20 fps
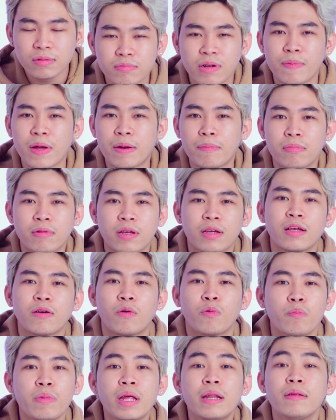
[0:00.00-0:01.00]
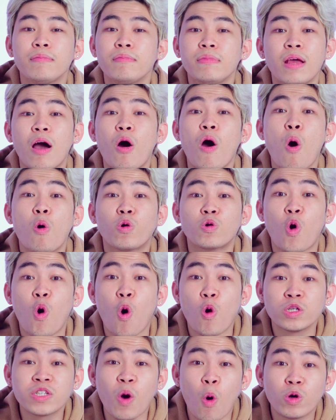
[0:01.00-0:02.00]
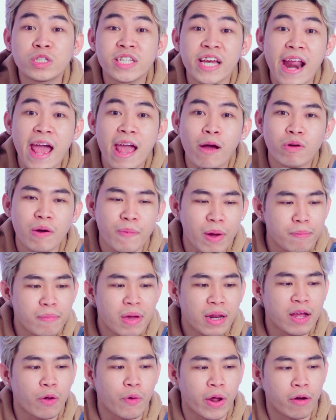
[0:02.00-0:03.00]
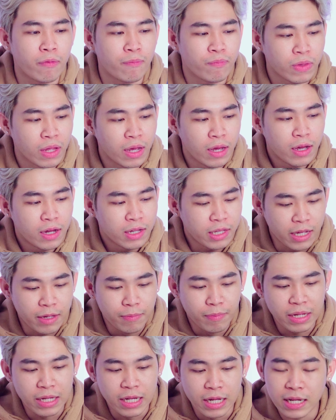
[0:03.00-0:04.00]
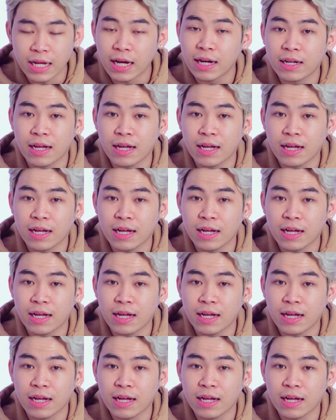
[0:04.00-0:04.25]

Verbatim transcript: Các bạn kiểu biết OCD không? Các bạn biết kiểu đấy không? Thì mình nhìn nhá,